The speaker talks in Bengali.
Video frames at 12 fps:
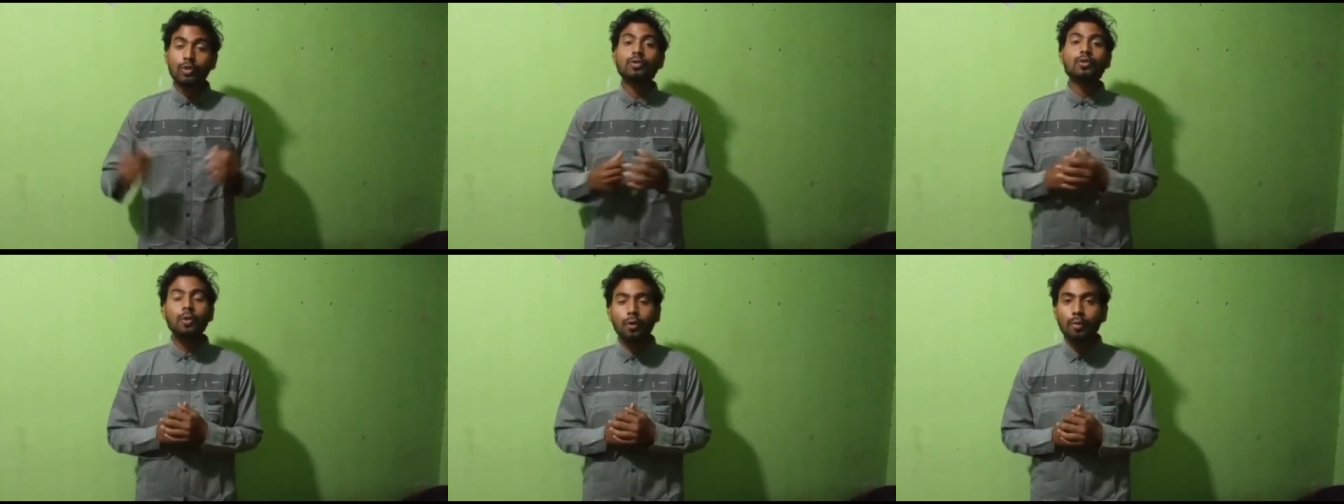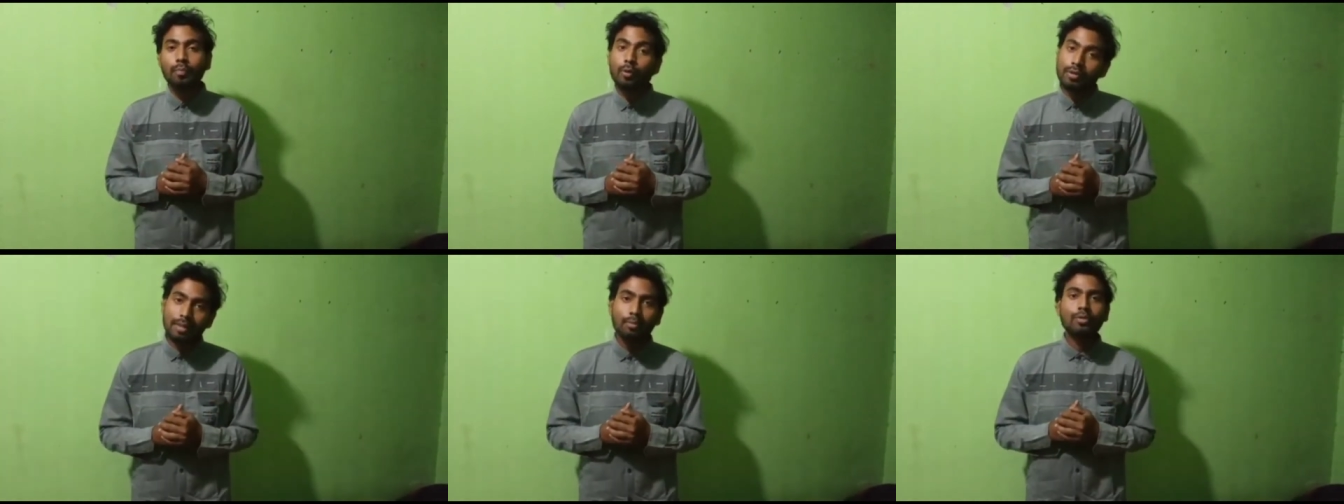তথ্য
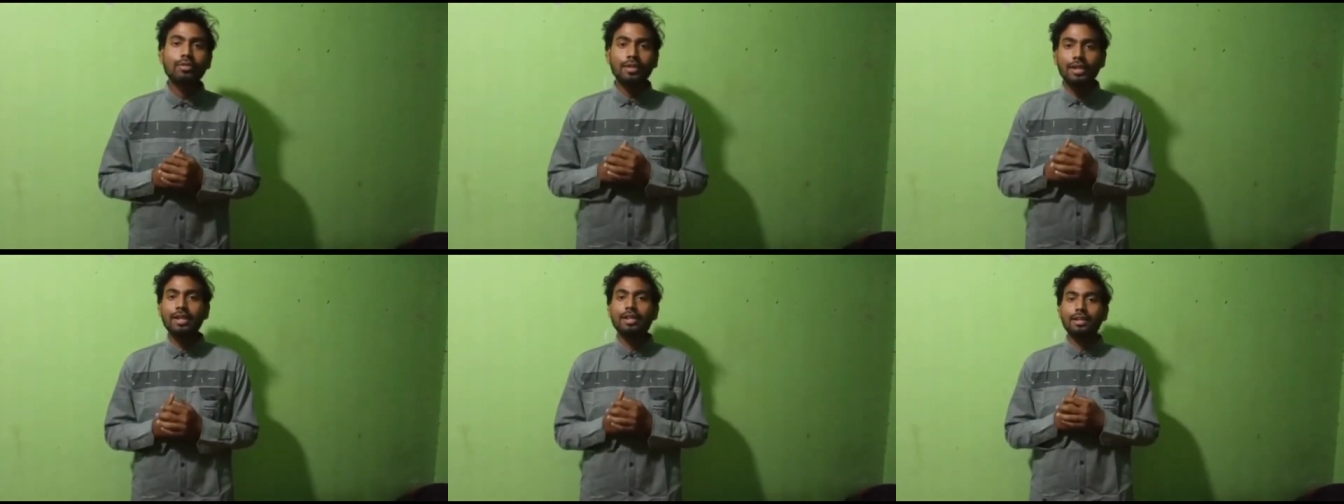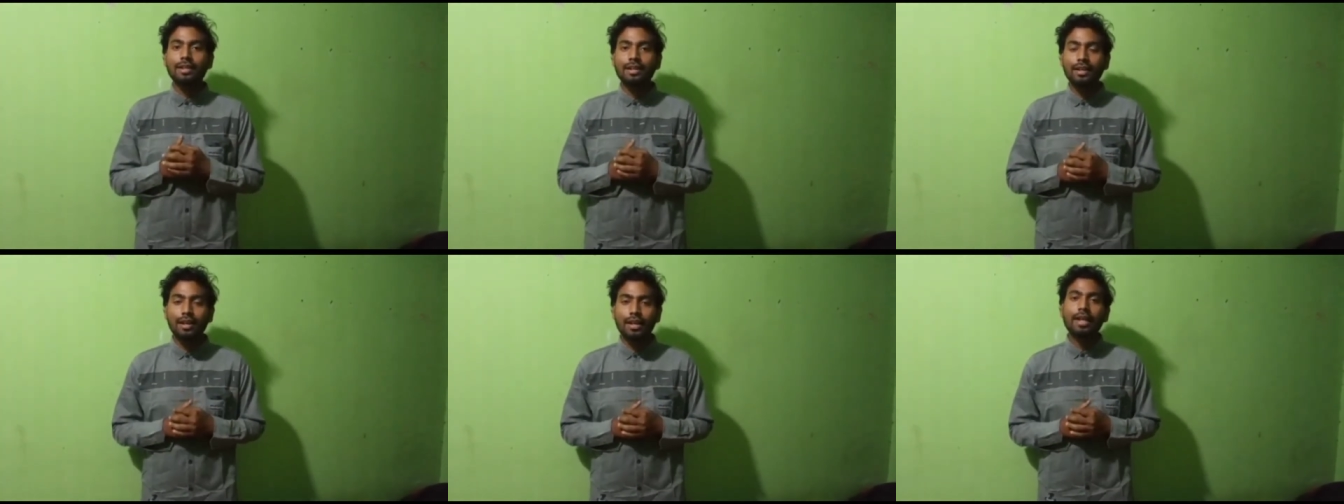প্রতিমন্ত্রী
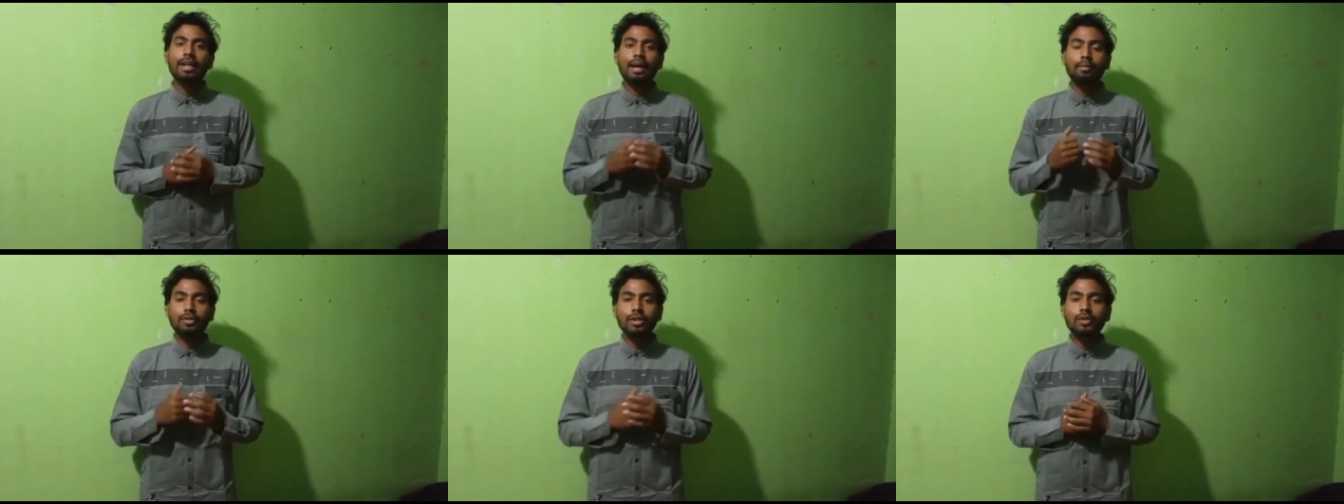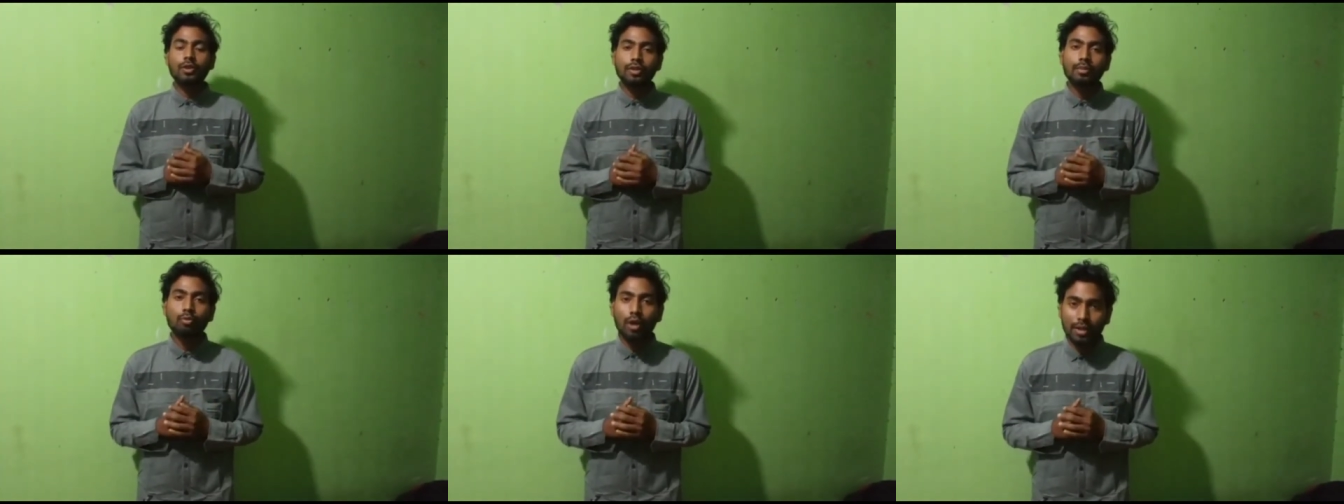এনার নাম হচ্ছে
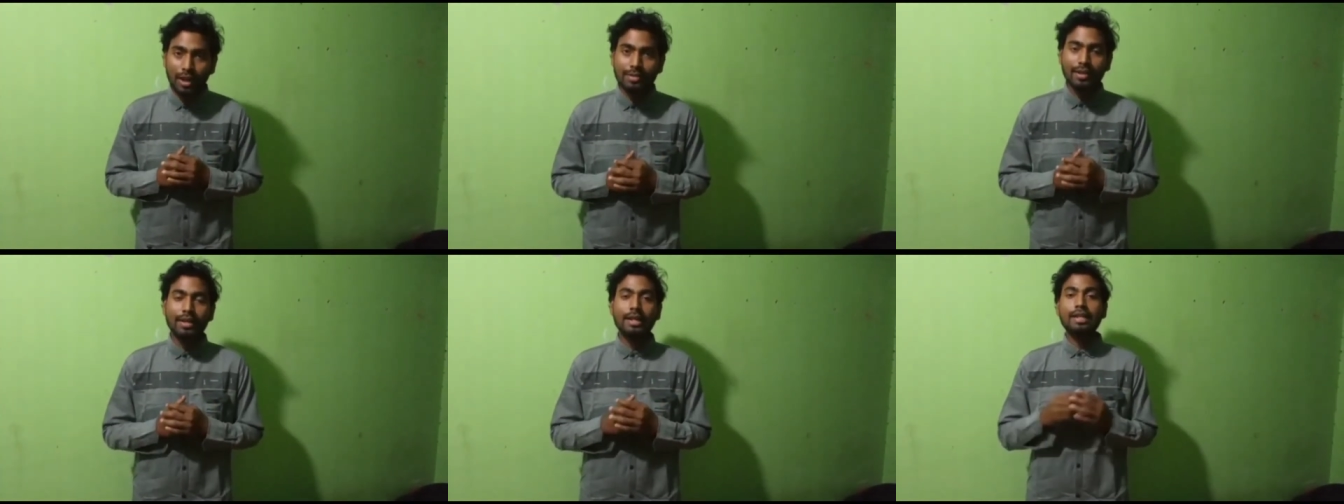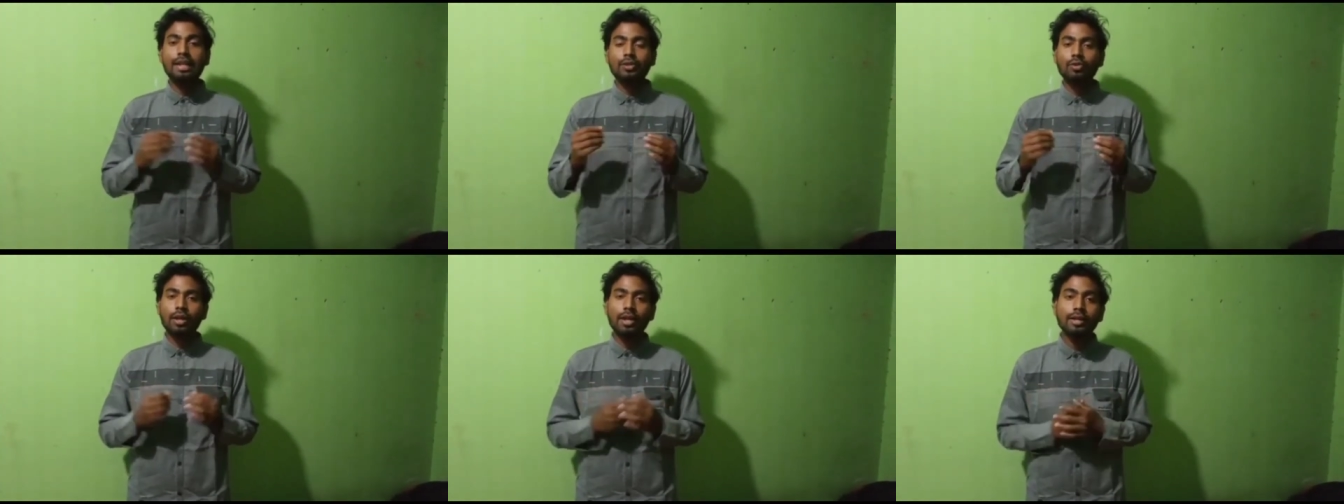ডক্টর মুরাদ হাসান ইনি
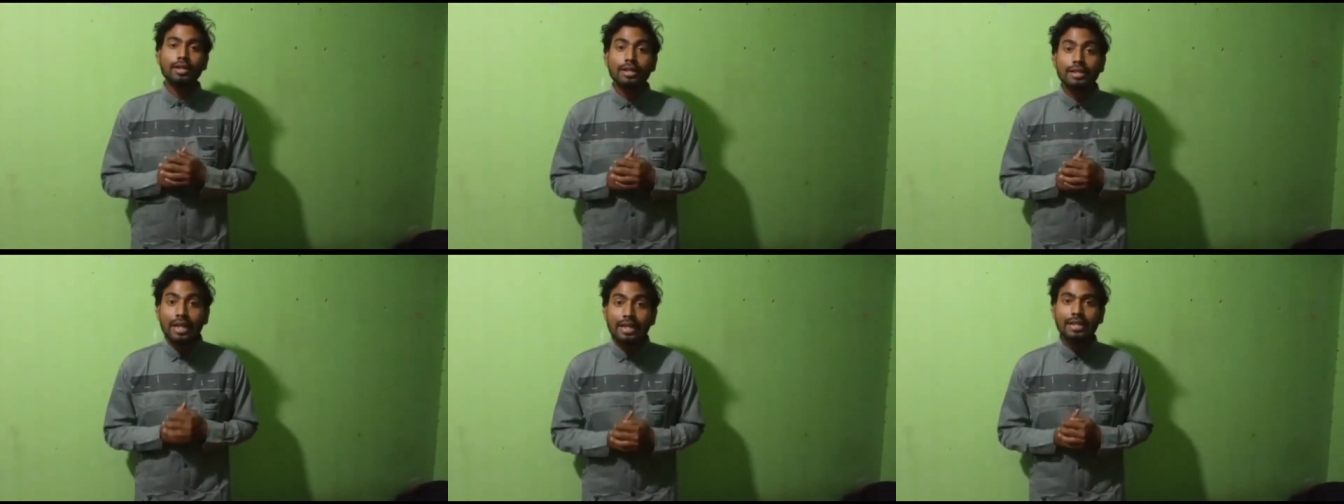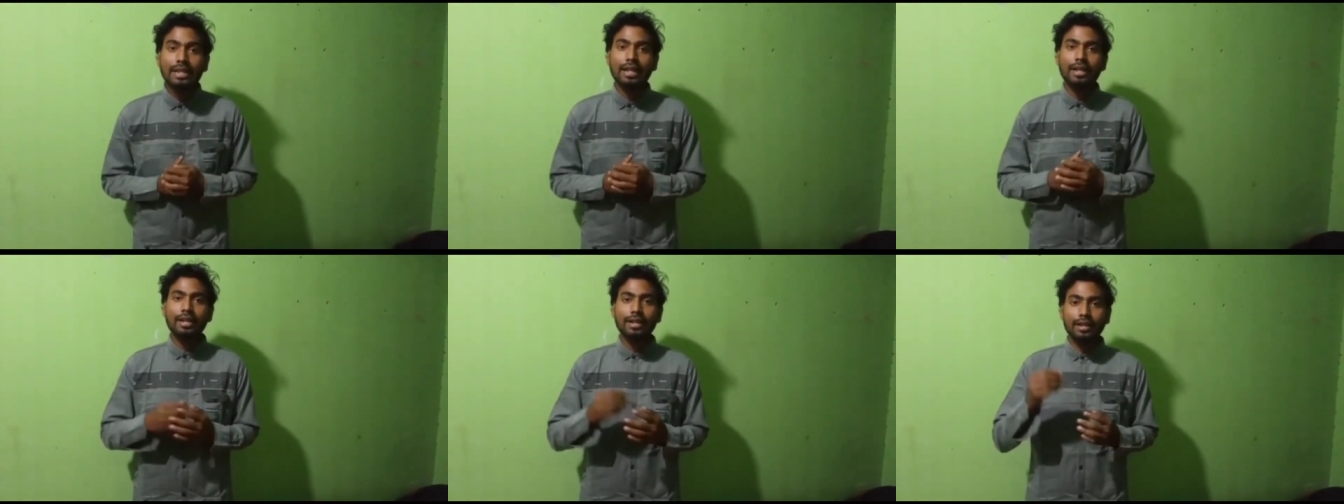আসলে
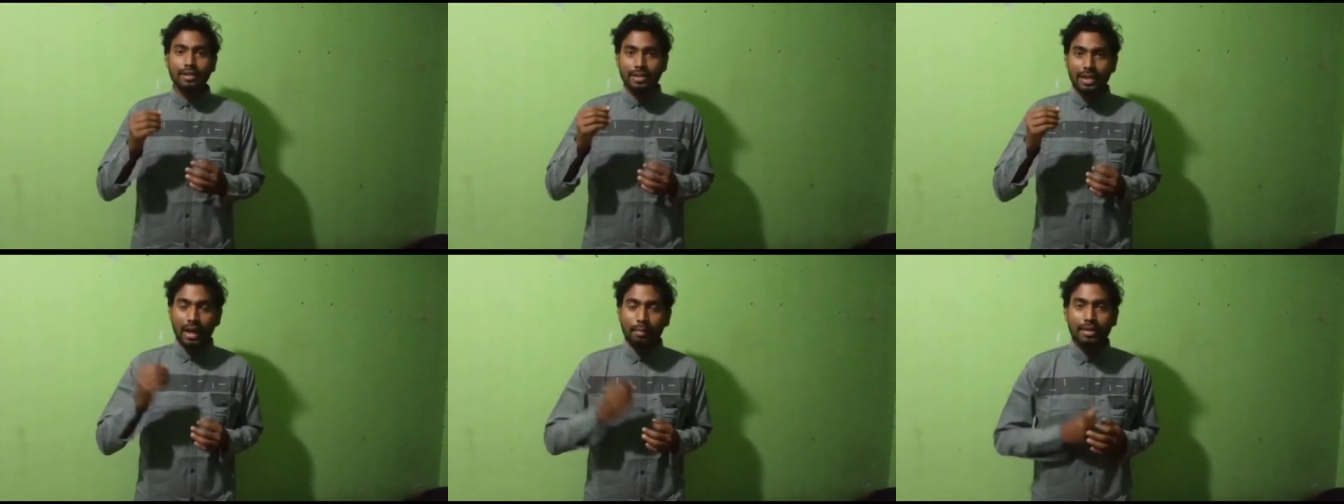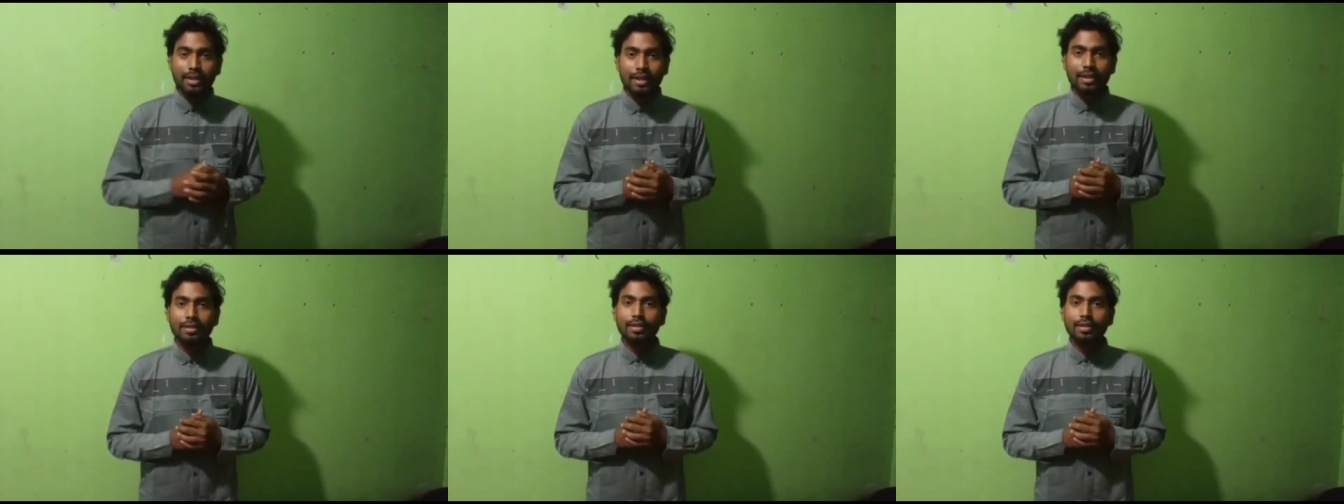চেয়েছিলেন যে আমাদের